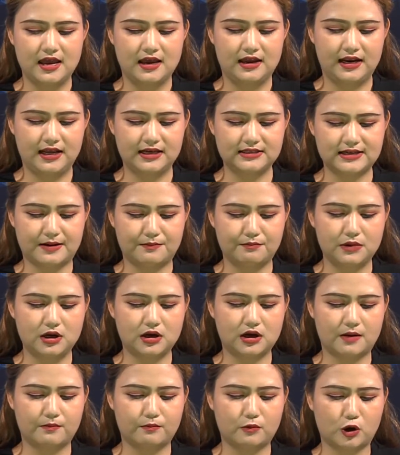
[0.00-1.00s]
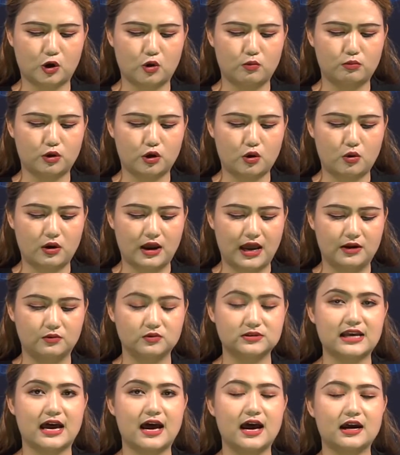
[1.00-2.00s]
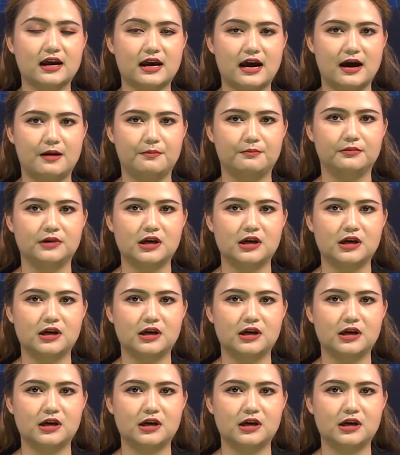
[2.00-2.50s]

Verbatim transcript: ได้จับมือกับกรมโรงงานอุตสาหกรรม